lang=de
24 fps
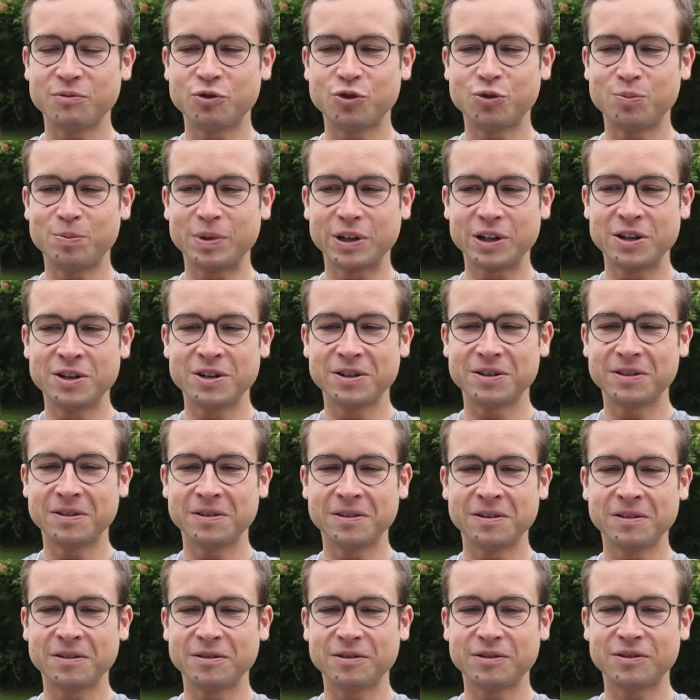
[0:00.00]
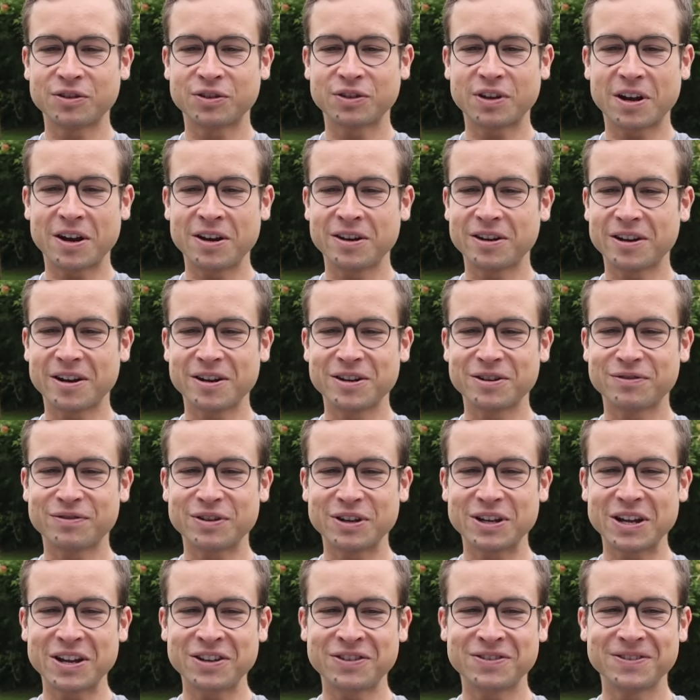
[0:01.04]
Sprinten, das kann ich eigentlich
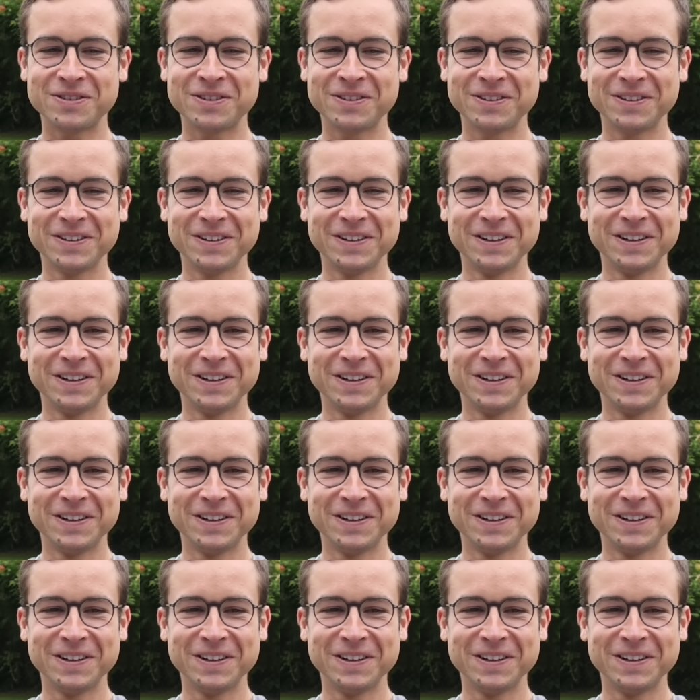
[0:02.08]
vergessen.